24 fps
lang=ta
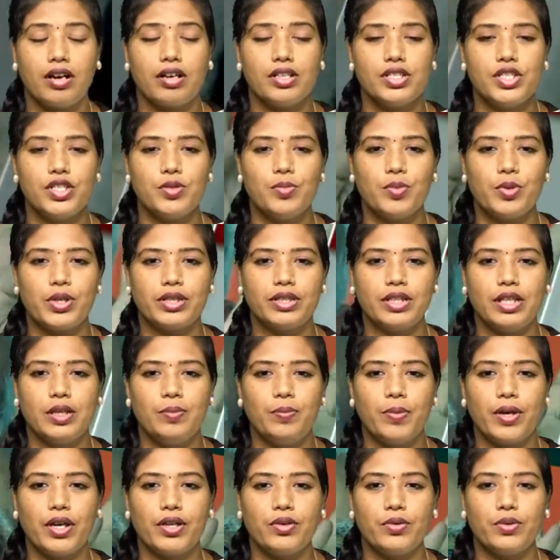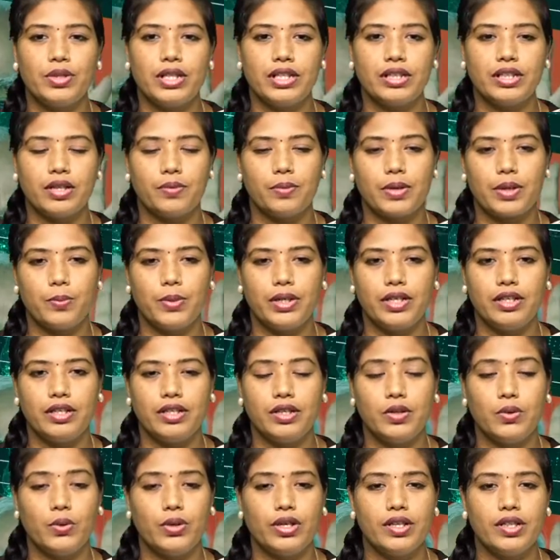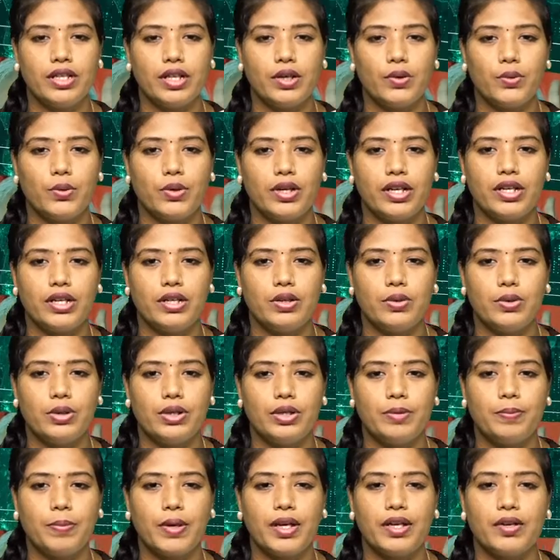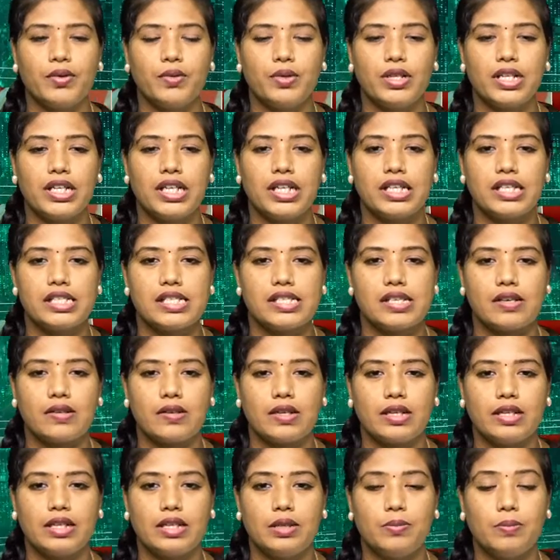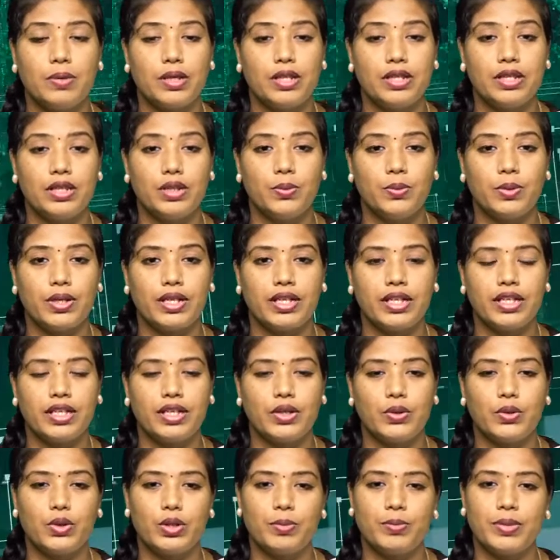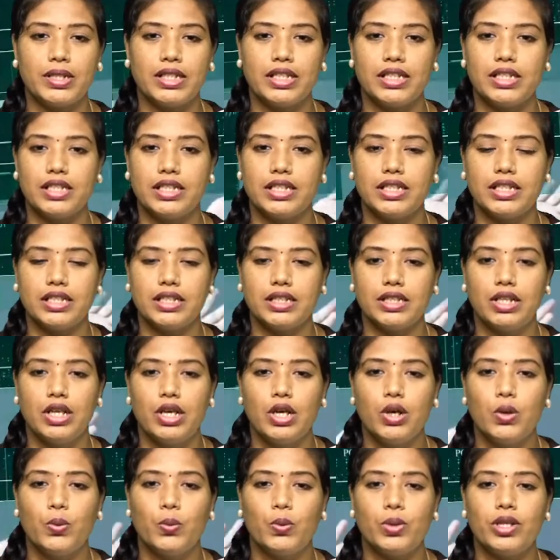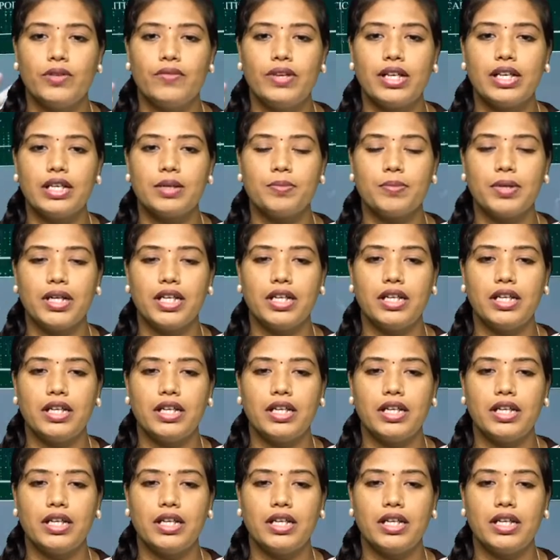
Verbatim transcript: காஞ்சிபுரத்தில் பேருந்தை தவறவிட்டு குழந்தை குட்டிகளோடு பேருந்து நிலைய சாலையில் படுத்து உறங்கிய குடும்பத்தினருக்கு உதவிகரம்